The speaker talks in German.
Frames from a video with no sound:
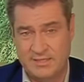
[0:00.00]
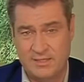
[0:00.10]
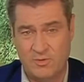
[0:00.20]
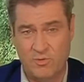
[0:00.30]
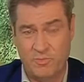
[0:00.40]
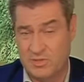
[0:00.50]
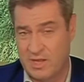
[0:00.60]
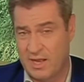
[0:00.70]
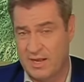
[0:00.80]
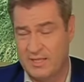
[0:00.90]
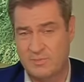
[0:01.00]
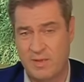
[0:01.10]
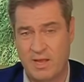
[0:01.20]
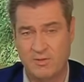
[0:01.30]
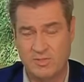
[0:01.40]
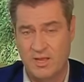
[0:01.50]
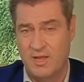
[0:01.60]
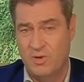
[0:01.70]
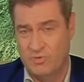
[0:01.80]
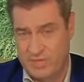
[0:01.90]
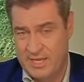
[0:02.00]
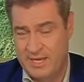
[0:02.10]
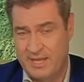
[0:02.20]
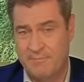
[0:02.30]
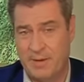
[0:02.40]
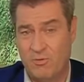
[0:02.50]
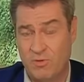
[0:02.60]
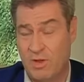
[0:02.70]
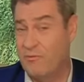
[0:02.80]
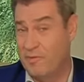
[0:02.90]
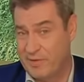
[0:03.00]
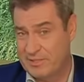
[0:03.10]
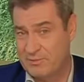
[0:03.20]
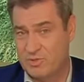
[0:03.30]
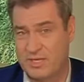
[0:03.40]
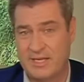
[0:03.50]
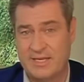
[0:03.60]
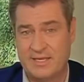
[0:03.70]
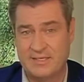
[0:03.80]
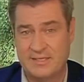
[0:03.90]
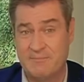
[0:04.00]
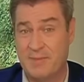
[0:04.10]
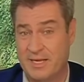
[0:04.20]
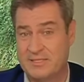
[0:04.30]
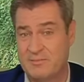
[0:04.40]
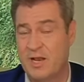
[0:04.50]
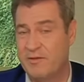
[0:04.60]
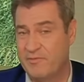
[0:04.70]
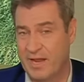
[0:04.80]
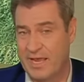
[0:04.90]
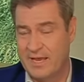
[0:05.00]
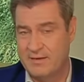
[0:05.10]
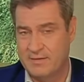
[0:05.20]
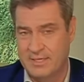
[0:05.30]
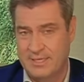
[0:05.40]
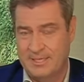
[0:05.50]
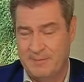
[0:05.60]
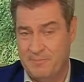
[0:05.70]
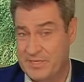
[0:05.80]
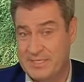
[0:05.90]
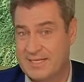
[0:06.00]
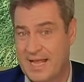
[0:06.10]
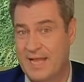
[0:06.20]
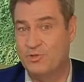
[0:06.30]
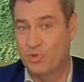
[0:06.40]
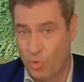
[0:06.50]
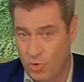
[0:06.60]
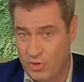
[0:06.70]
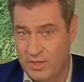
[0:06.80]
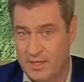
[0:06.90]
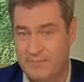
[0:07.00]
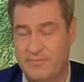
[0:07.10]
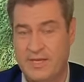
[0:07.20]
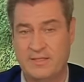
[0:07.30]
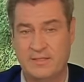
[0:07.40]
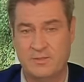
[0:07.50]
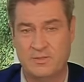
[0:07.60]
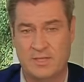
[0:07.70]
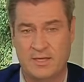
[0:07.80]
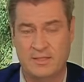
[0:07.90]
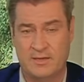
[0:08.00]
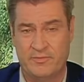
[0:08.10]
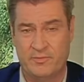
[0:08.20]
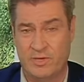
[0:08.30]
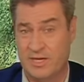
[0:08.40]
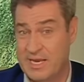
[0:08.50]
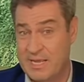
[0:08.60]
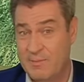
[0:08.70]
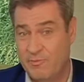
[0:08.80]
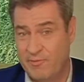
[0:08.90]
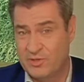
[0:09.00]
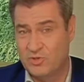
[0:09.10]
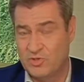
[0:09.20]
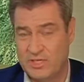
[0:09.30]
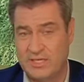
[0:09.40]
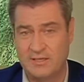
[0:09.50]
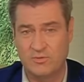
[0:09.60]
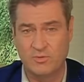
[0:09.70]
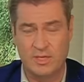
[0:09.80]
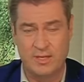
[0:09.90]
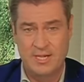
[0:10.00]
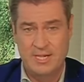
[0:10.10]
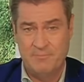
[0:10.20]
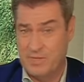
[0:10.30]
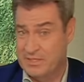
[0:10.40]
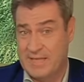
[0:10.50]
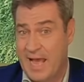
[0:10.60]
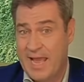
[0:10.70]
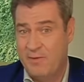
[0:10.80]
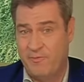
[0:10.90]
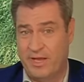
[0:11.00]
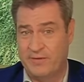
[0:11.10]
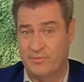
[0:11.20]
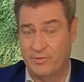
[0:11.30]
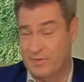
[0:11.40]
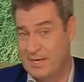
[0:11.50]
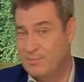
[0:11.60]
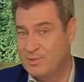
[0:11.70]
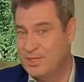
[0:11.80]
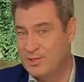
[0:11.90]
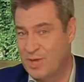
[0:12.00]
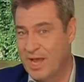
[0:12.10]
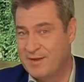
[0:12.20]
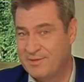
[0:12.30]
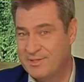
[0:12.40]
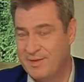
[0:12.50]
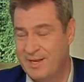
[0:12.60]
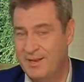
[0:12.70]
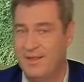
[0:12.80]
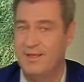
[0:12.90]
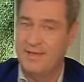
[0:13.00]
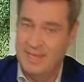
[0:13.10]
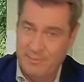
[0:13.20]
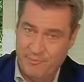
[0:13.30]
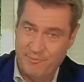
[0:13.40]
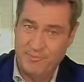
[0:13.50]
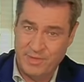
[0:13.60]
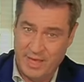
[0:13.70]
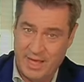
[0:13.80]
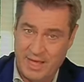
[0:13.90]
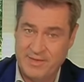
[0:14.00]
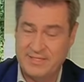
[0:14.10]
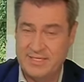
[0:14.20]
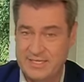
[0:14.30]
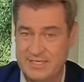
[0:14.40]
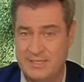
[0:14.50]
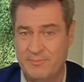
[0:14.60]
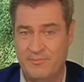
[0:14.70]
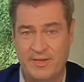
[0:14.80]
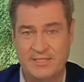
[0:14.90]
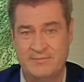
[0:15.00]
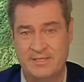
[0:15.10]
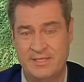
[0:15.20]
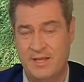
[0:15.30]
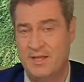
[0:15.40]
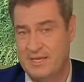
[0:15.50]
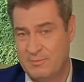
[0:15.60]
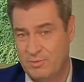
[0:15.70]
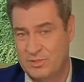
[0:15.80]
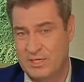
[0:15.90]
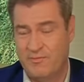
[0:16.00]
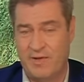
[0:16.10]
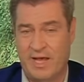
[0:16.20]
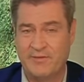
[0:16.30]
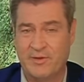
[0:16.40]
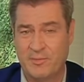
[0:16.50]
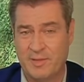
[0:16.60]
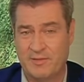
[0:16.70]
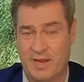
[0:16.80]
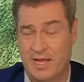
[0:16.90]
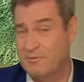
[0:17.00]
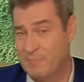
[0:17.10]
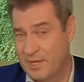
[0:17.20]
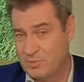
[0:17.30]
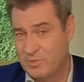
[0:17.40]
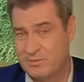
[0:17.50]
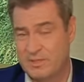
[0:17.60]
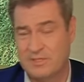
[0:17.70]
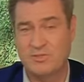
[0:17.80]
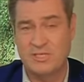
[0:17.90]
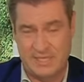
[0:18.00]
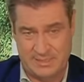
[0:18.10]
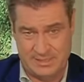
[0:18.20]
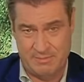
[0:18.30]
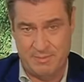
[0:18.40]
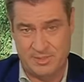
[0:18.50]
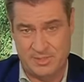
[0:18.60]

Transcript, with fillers: Risiko bis gar keins mehr aus. Und diejenigen brauchen auch verfassungsrechtlich gesehen maximale Freiheit. Das ist kein Druck, ähm, wenn ich das so sagen darf, oder keine Impfpflicht durch die Hintertür. Das ist Eigenverantwortung. Jeder muss sich entscheiden, was er will. Impfen, ja. Wer sich nicht impfen lassen will, der muss dann die Verantwortung übertragen und beispielsweise auch die Tests selber